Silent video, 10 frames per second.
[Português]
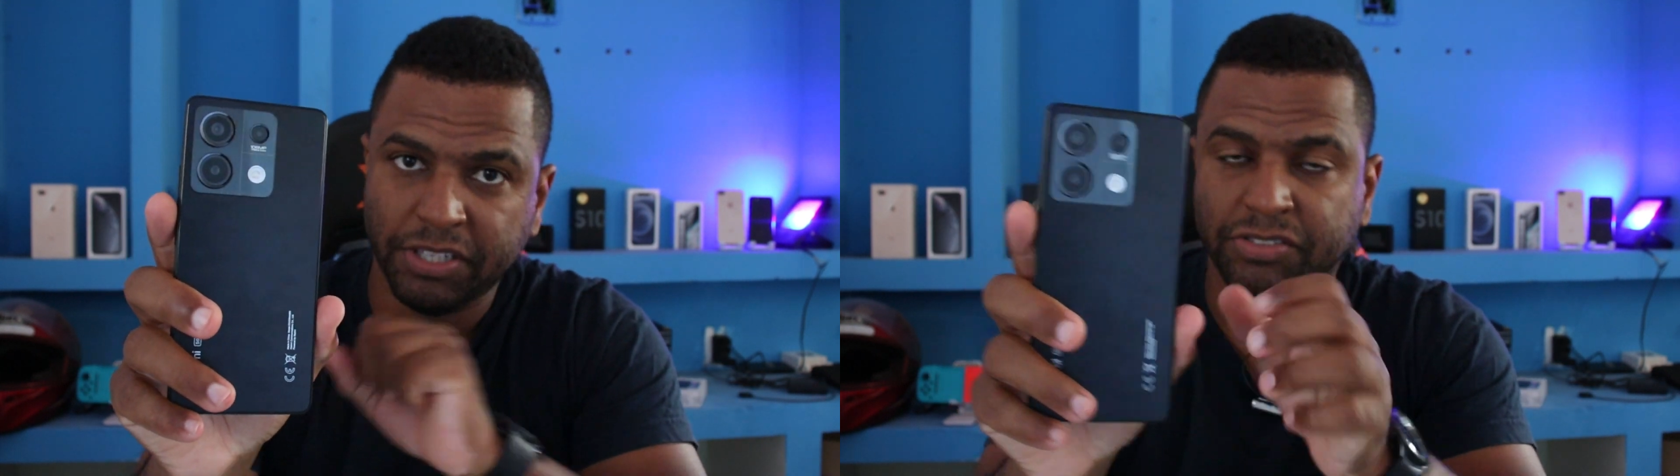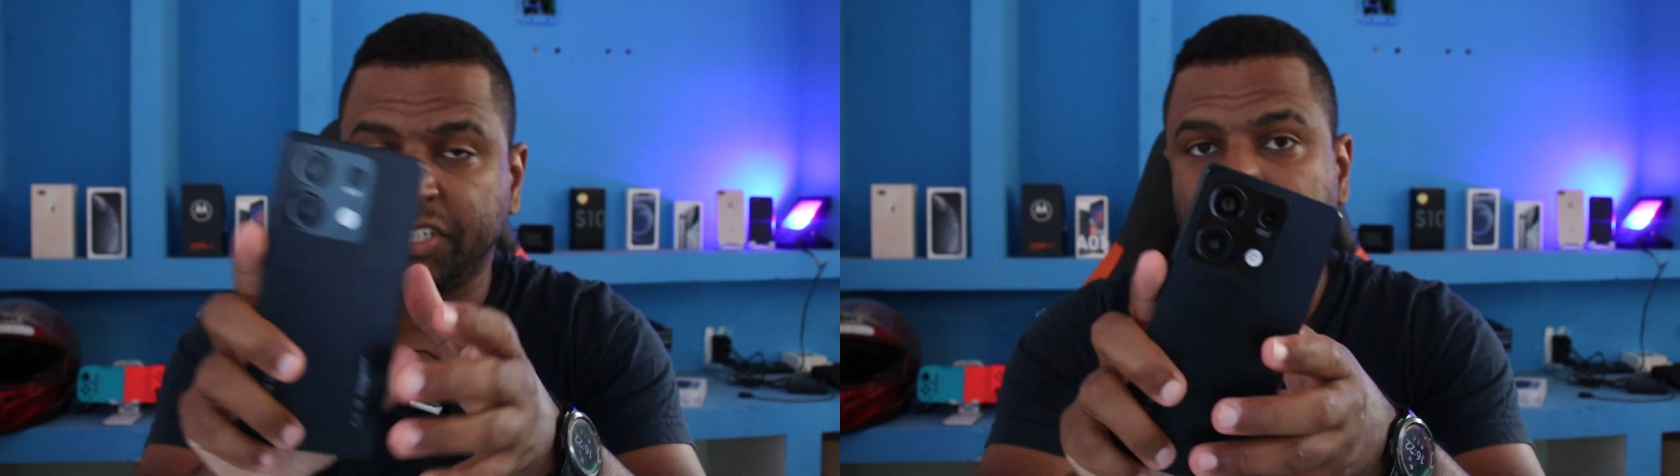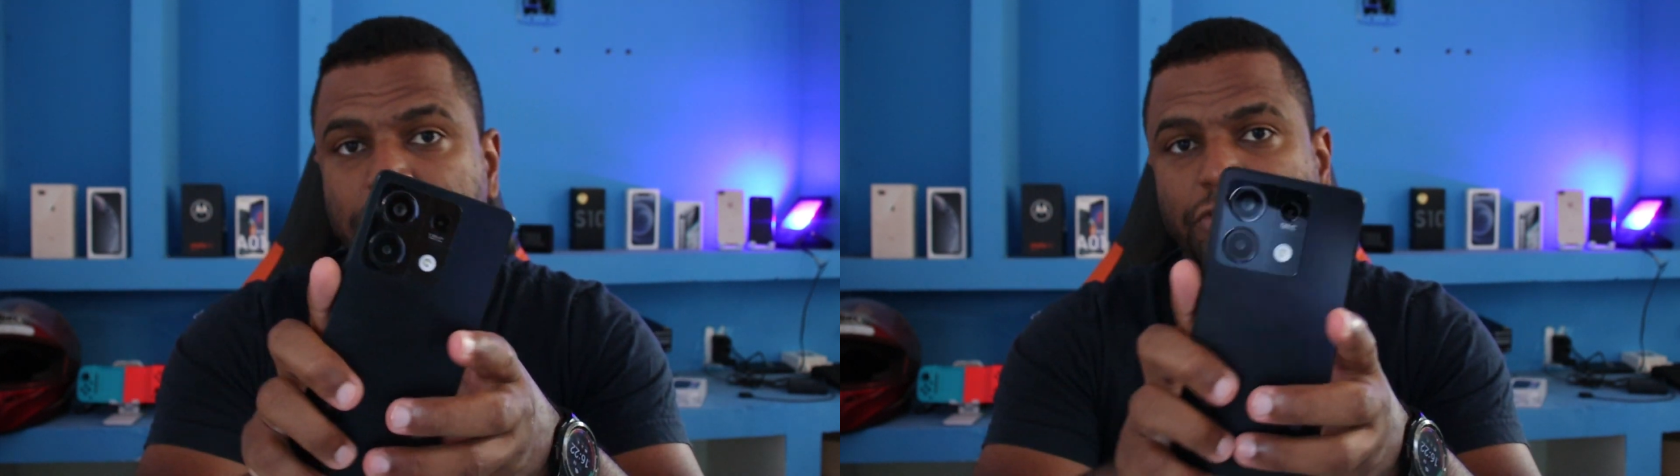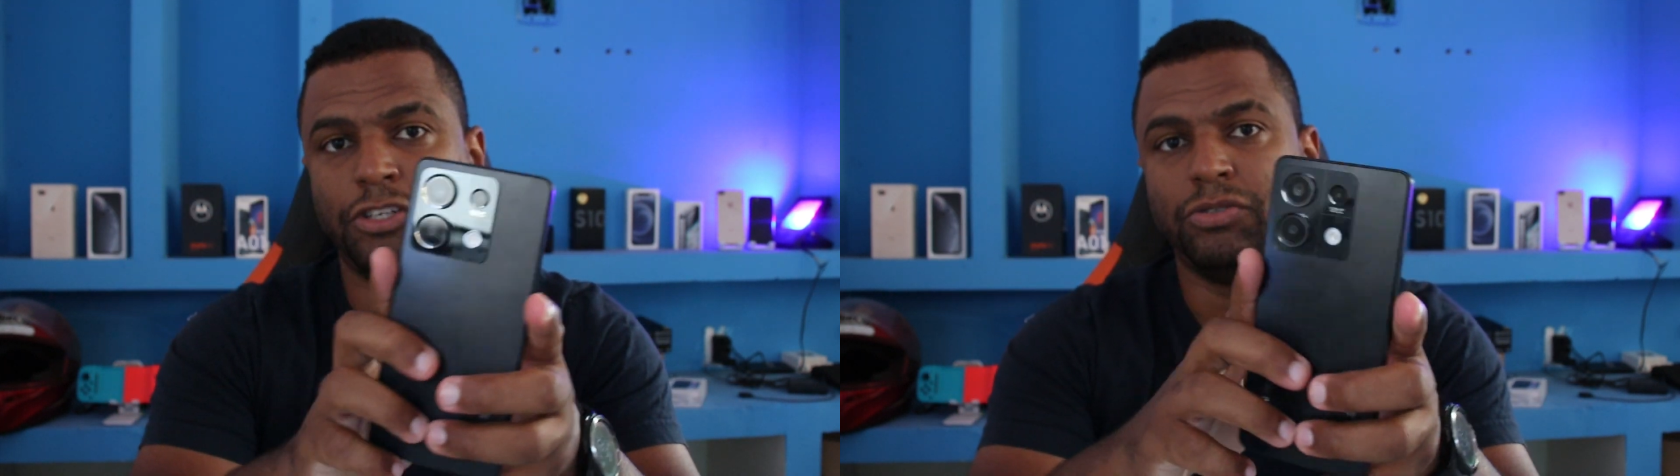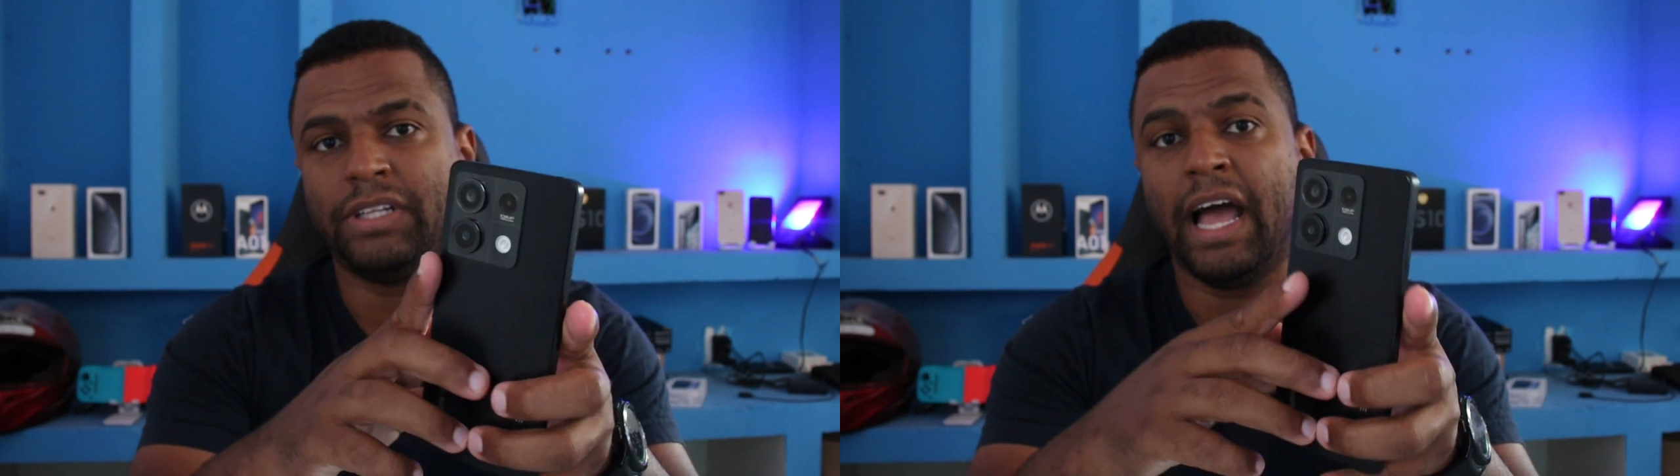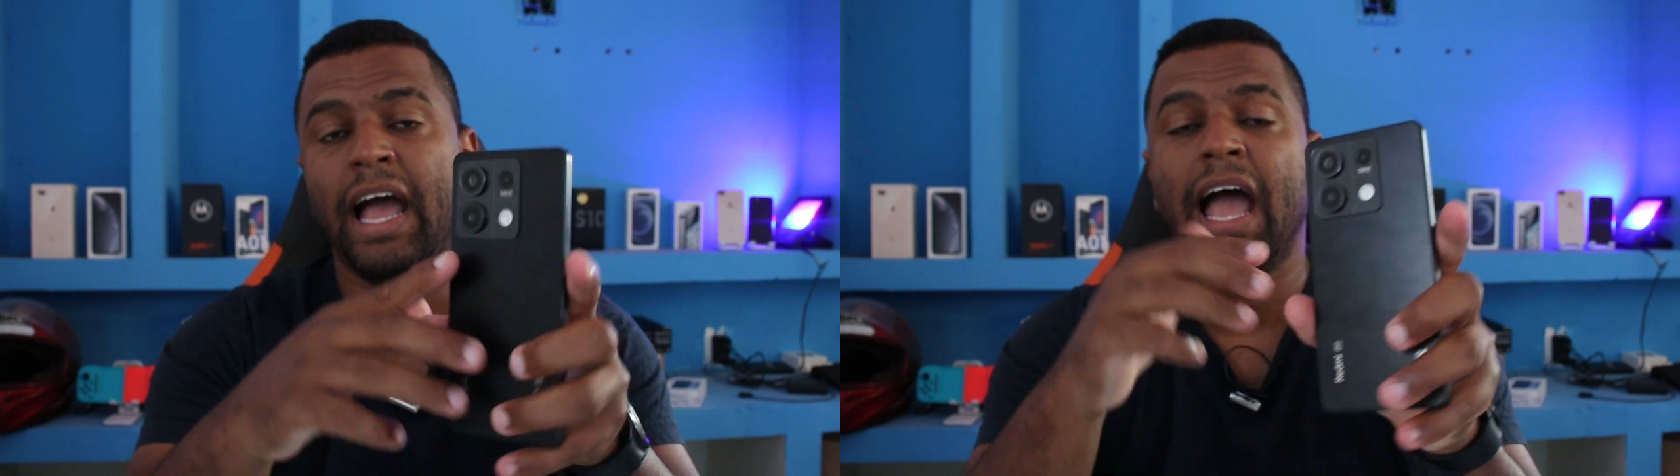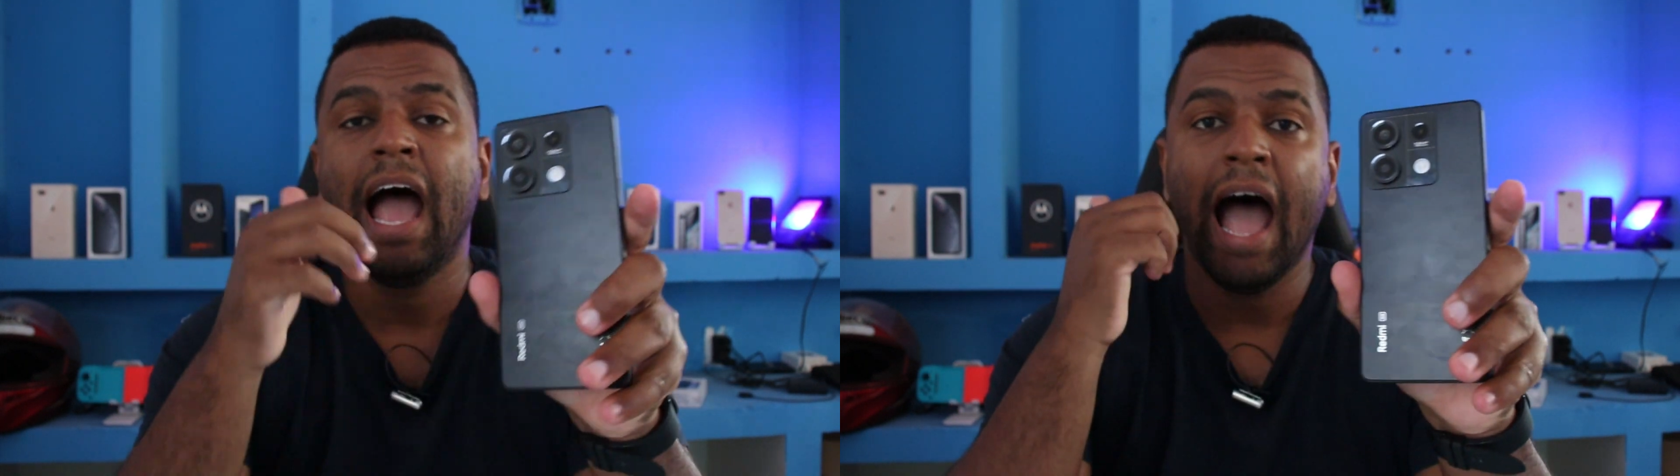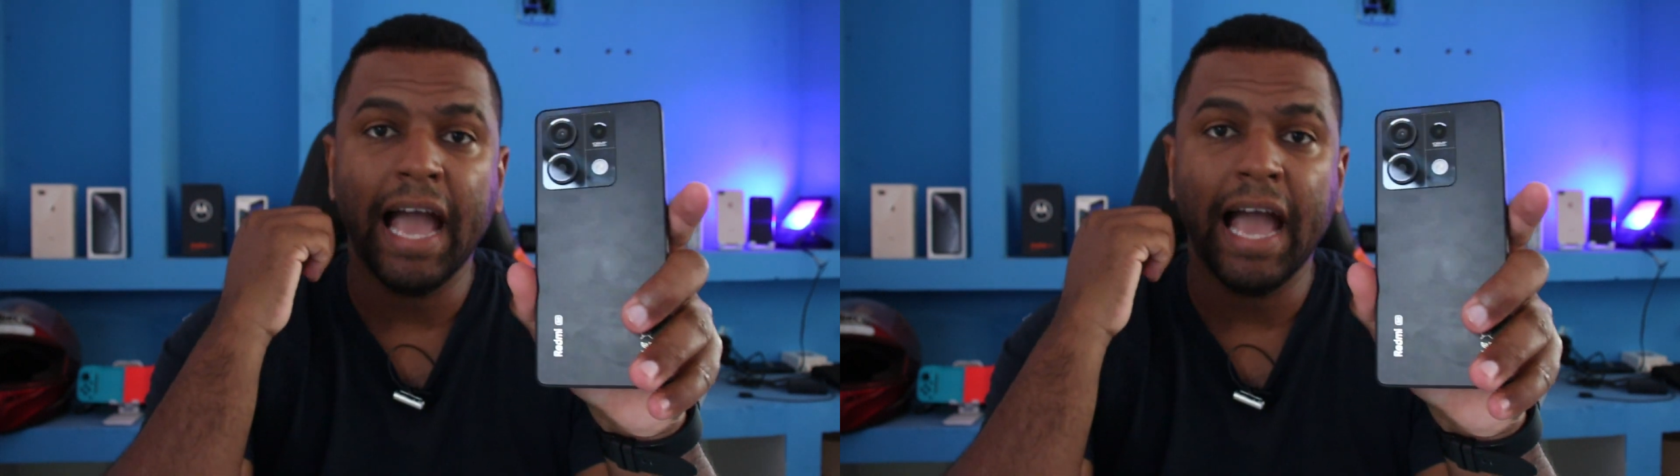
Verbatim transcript: isso nesse vídeo, tá?